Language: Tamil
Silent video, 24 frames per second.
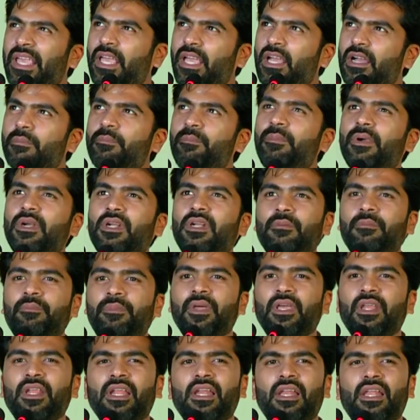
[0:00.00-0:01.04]
ஏகப்பட்ட
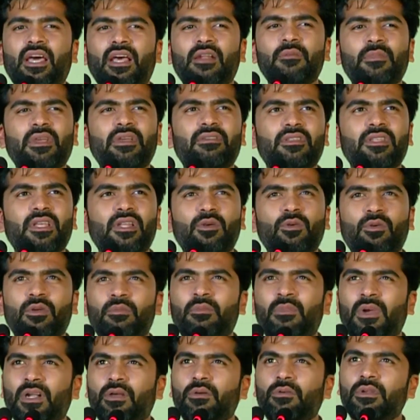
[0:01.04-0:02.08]
பேர் எல்லாருமே வந்து இல்லை
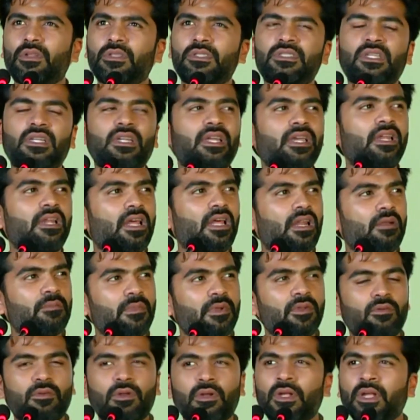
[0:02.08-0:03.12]
ஒரு மன உளைச்சல்
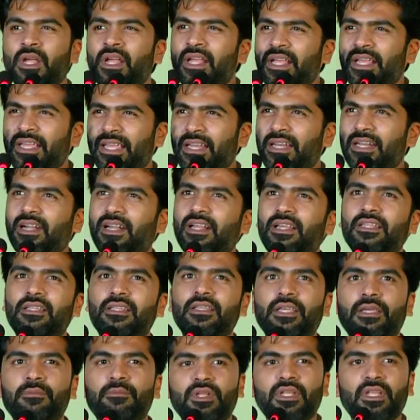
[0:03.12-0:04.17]
எல்லாருமே ஒரு என்னடா
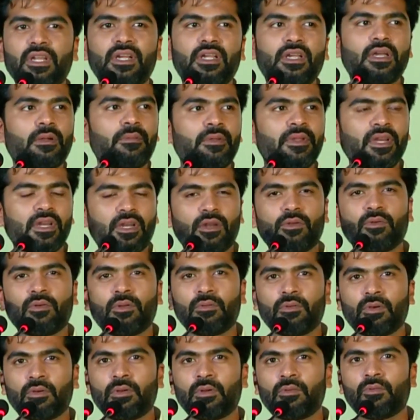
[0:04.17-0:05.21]
இது இப்படி இருக்குது அப்படின்ற
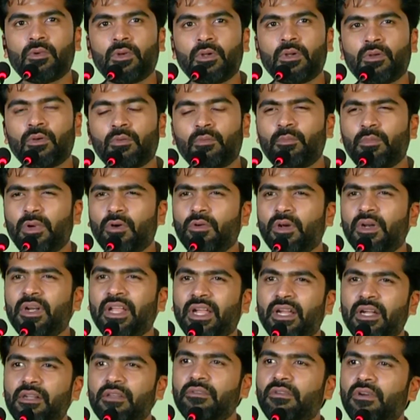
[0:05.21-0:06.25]
ஒரு ஒரு ஒரு ரொம்ப ஒரு
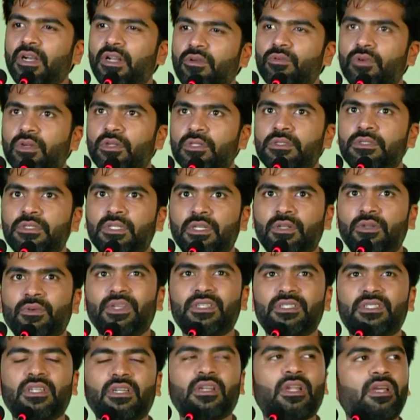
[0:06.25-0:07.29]
நெகட்டிவான ஒரு
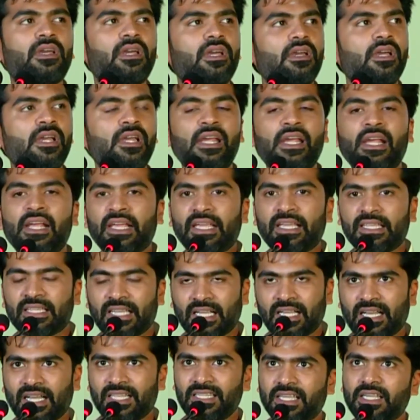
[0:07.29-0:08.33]
சுச்சுவேஷனில்
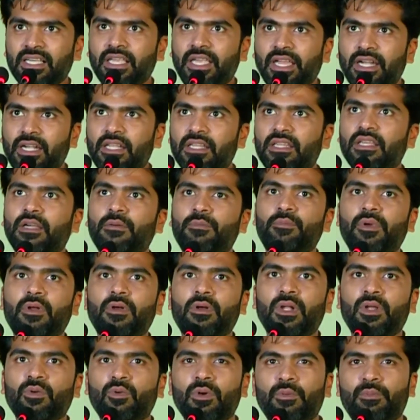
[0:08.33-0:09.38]
இந்த கதை
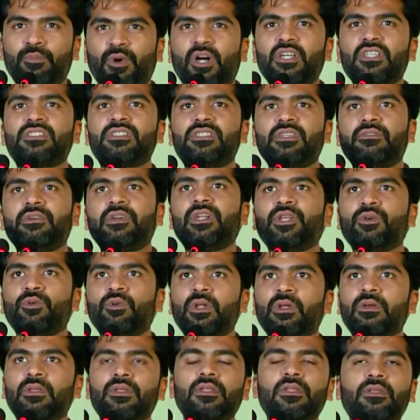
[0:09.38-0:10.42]
கேட்டதுக்கப்புறம் இல்லை ஒரு பாசிட்டிவிட்டி
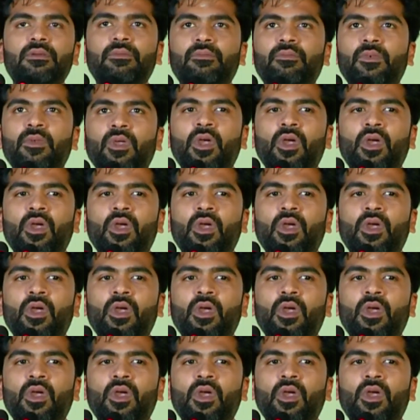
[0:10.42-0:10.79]
உள்ளே வந்தது